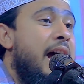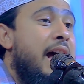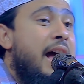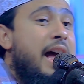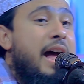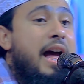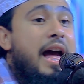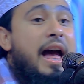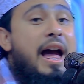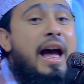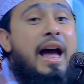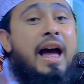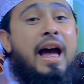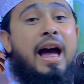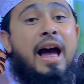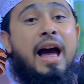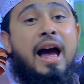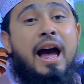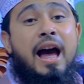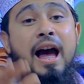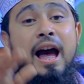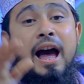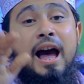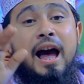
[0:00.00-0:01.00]
বেশি
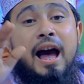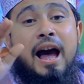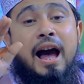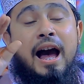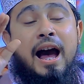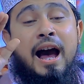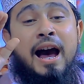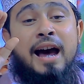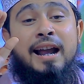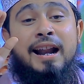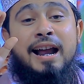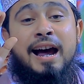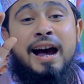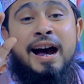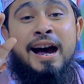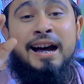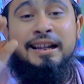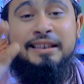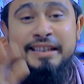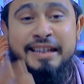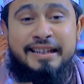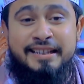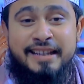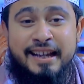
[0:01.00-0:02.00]
আর
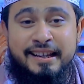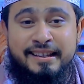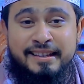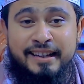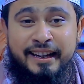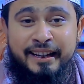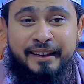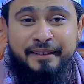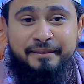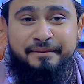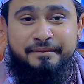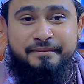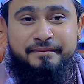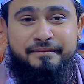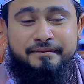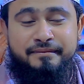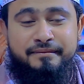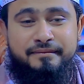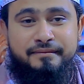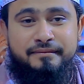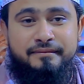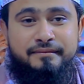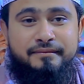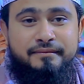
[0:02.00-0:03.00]
হাদিস আছে
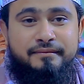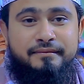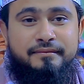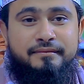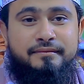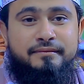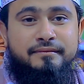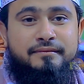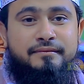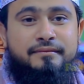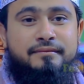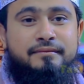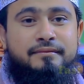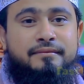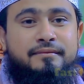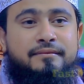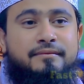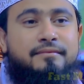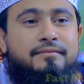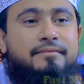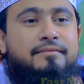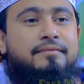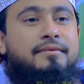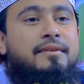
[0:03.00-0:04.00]
হাদিস আছে
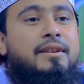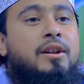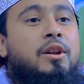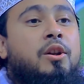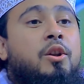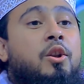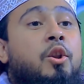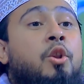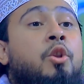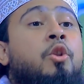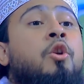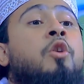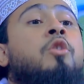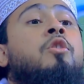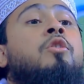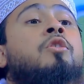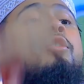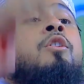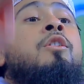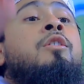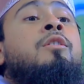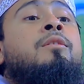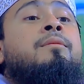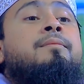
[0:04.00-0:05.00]
লক্ষ